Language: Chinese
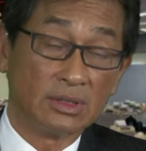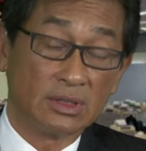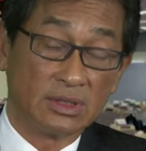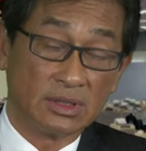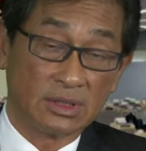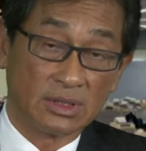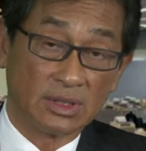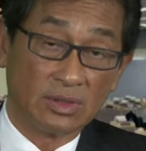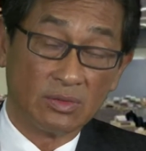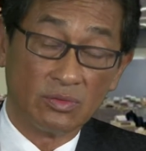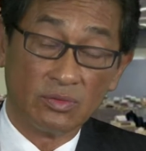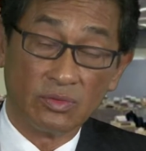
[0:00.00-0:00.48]

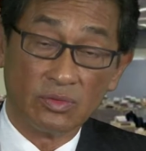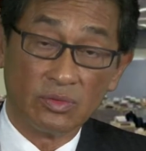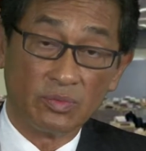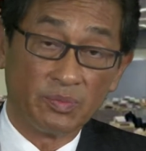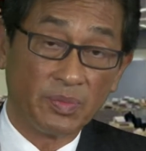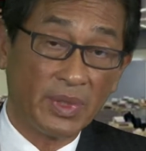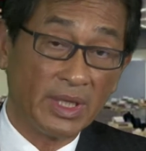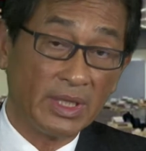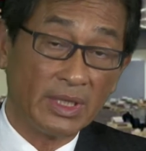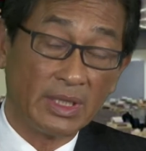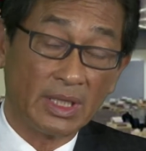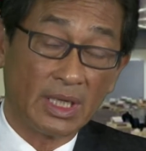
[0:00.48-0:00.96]
只是五
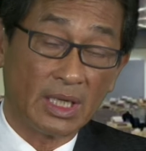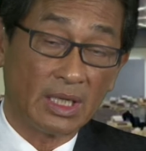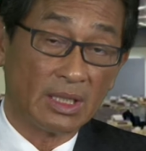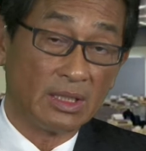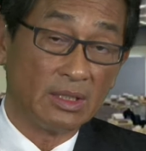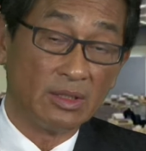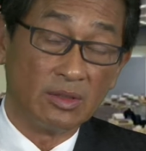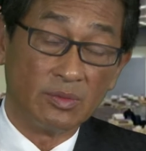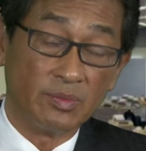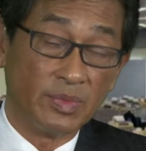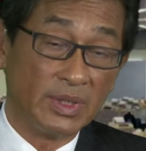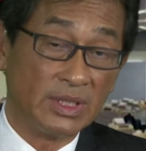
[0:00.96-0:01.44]
倍啊，
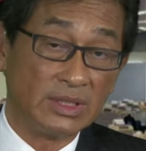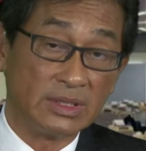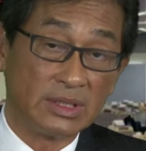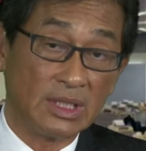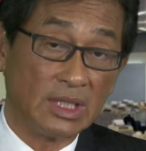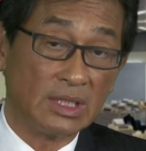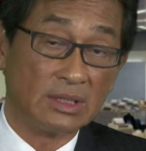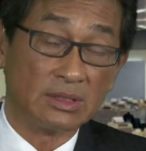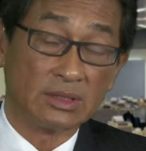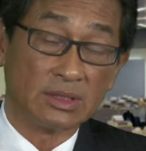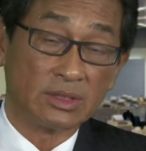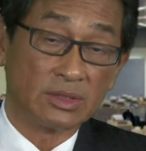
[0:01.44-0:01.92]
六倍
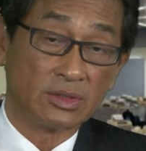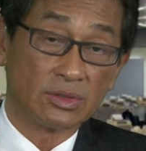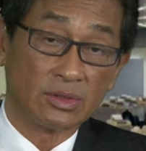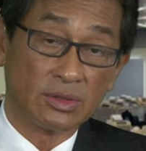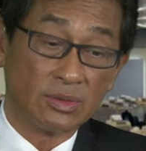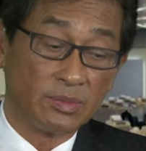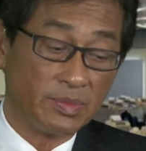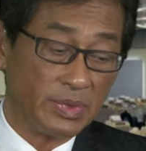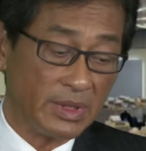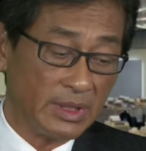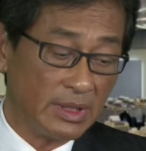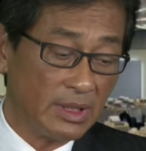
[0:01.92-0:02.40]
这样子
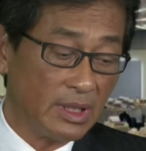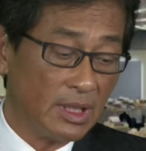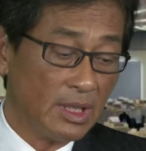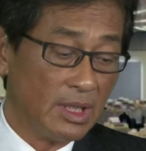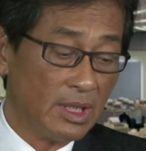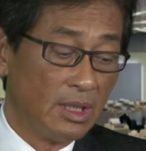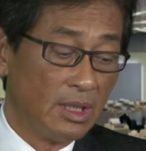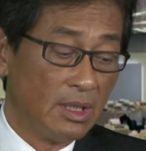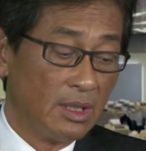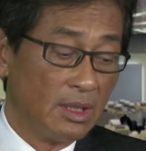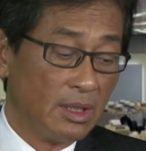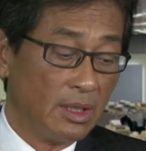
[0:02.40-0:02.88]
水平，
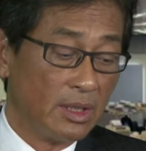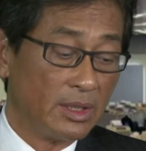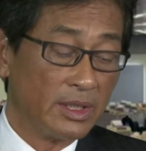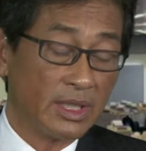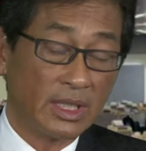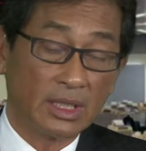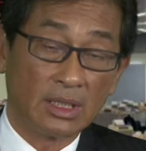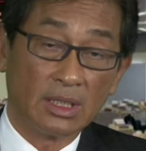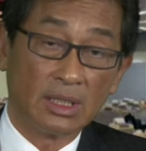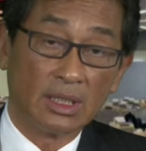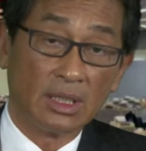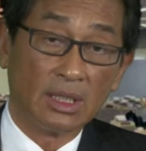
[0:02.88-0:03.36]
而
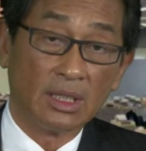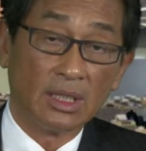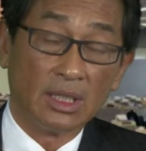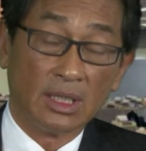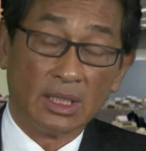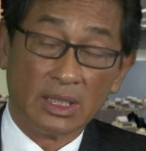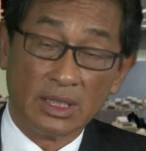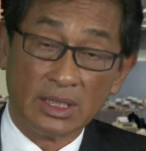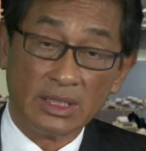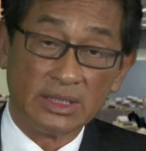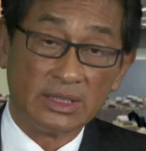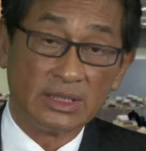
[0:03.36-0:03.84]
那个
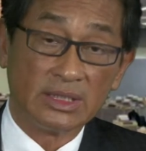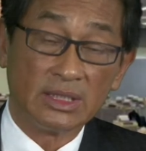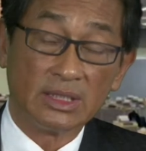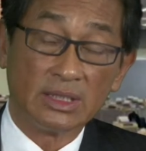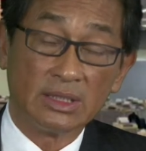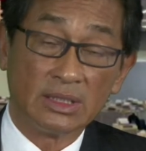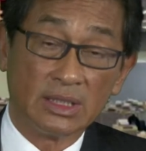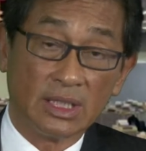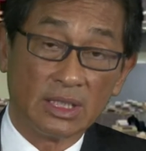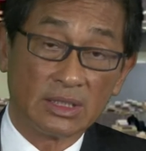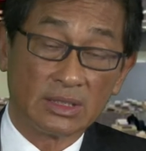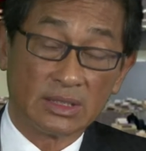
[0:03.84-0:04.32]
利
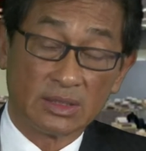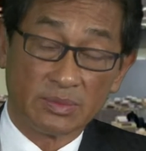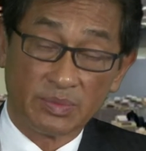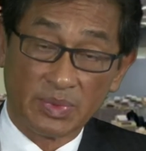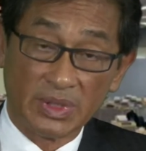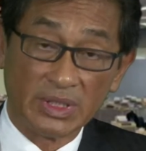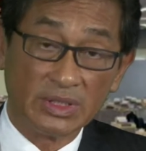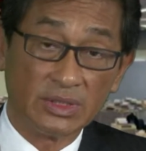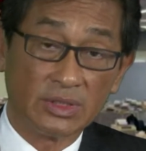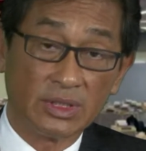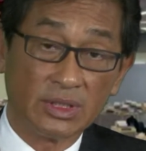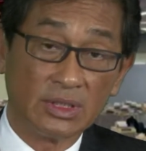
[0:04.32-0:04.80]
息也
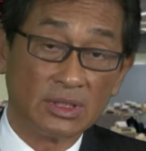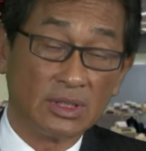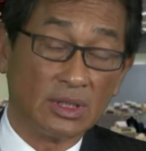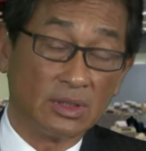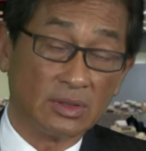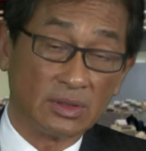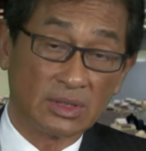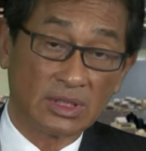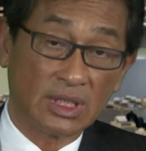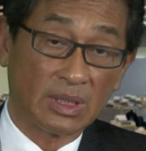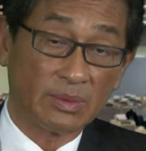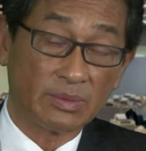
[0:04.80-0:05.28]
平均
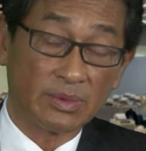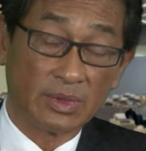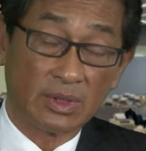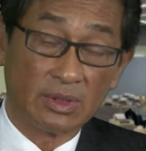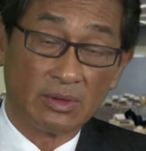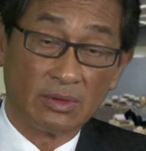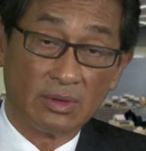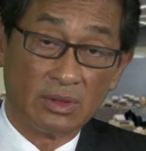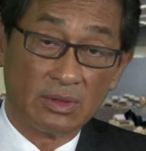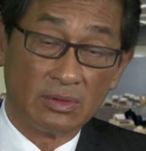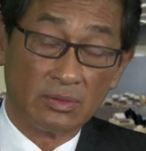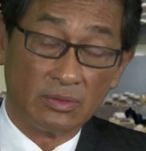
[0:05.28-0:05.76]
有差不
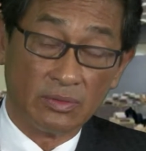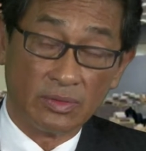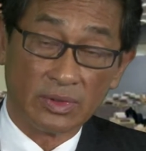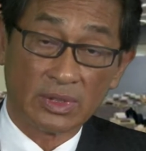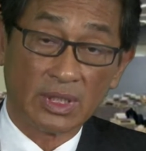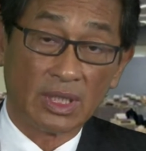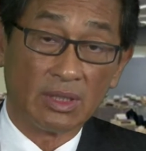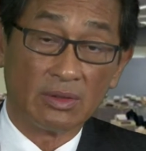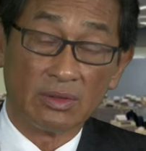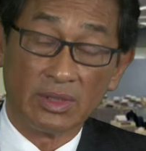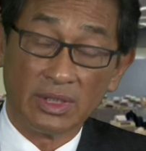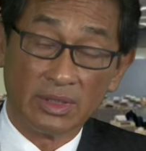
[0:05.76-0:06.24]
多五
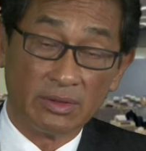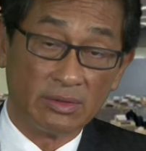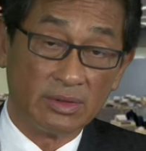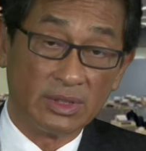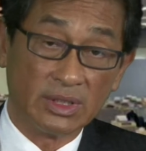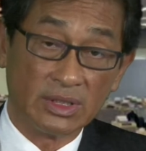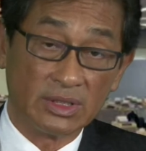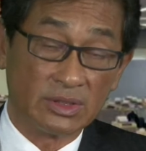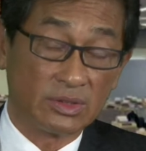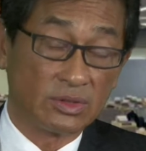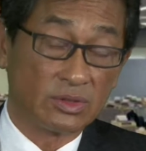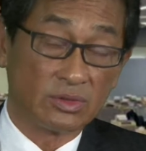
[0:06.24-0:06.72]
到六
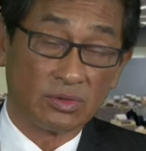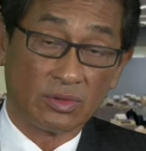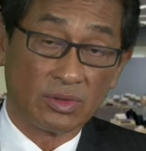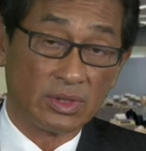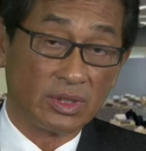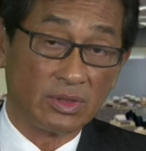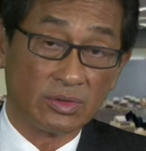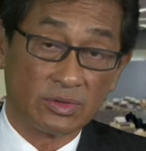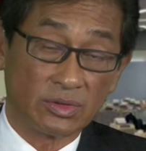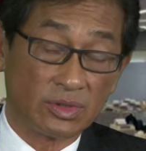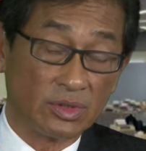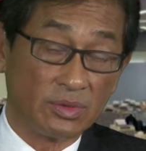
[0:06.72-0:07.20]
厘左
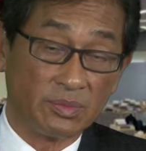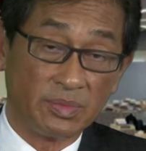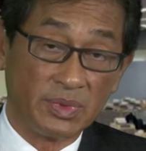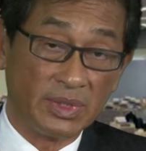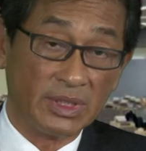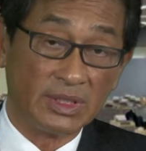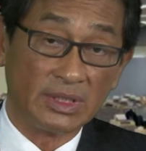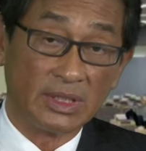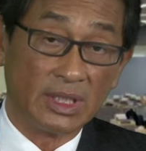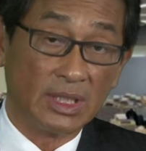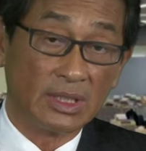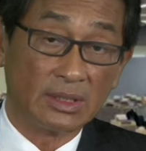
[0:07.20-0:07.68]
右水
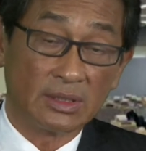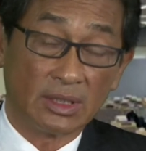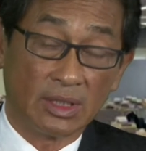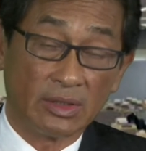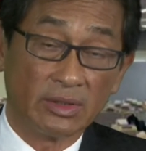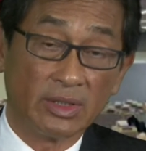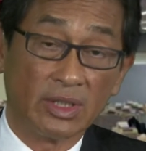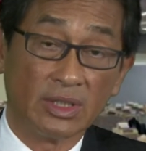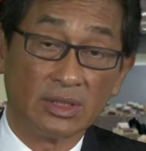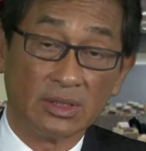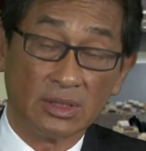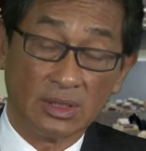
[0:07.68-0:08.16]
平的，
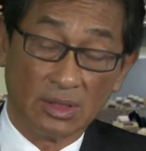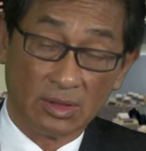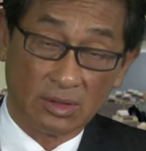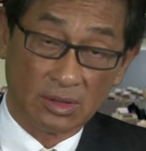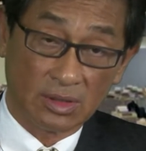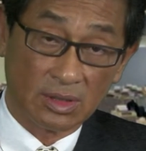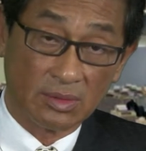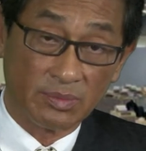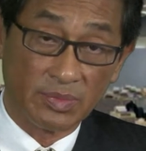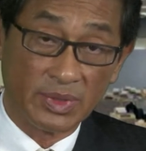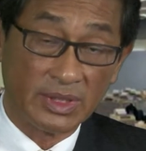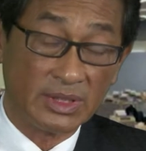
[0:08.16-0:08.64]
当然有
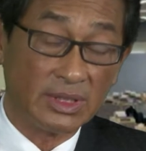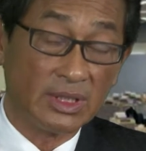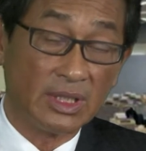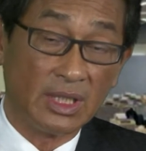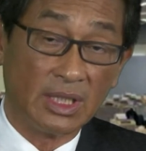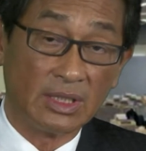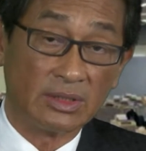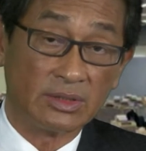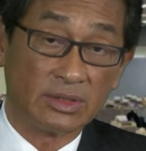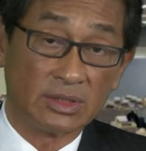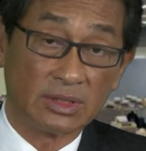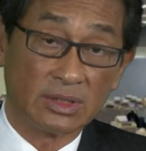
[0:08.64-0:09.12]
个别一
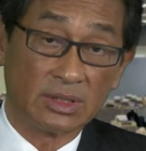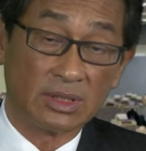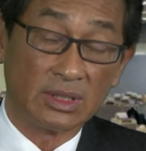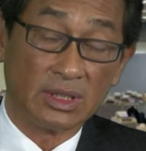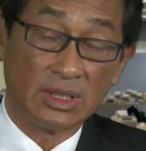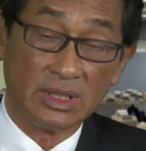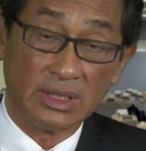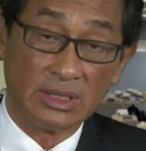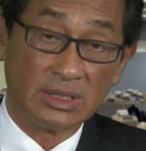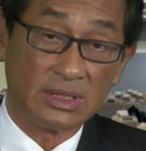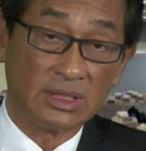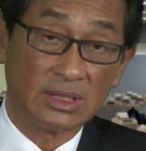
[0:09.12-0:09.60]
两周的
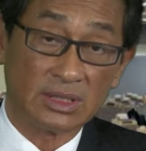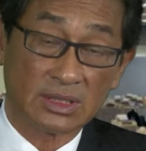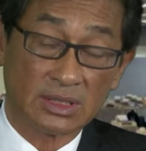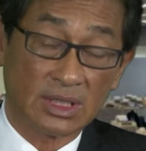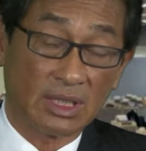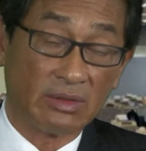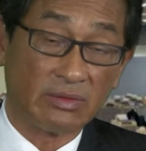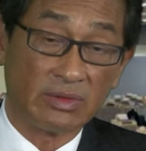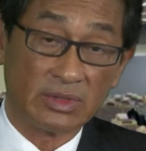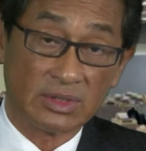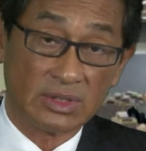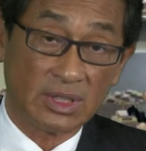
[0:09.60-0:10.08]
利息
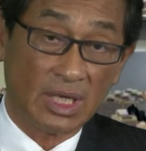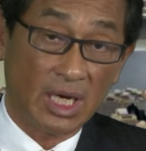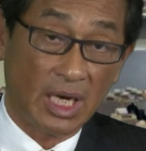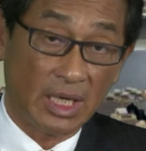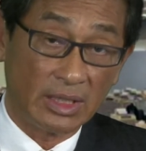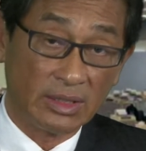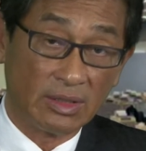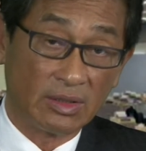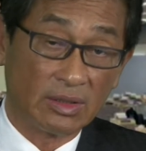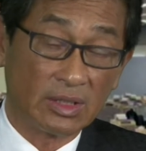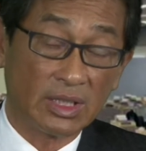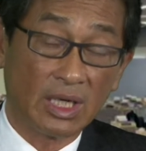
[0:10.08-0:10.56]
稍微
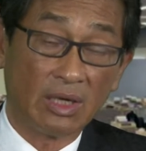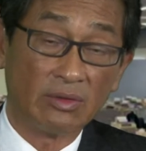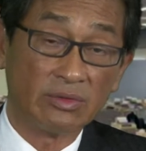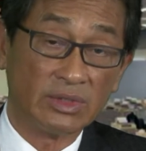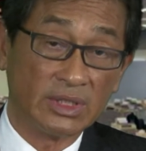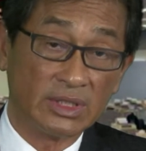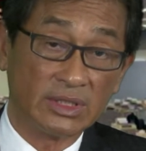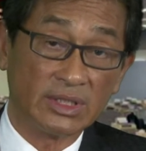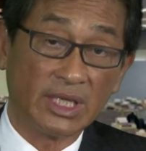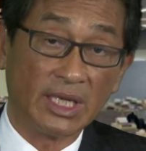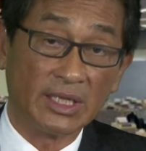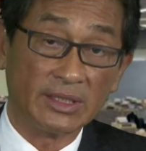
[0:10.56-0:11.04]
还要高
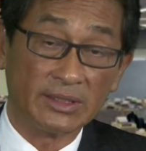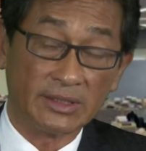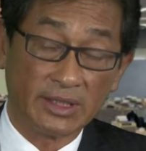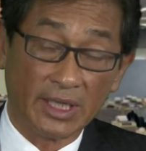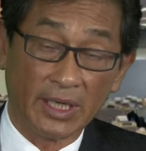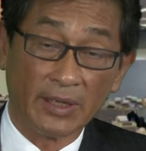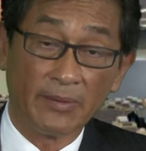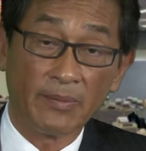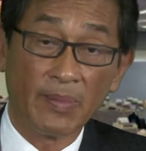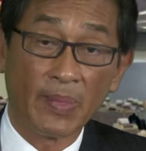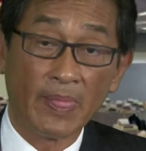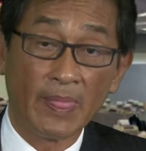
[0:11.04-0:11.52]
一点
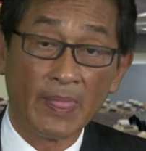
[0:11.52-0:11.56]
点。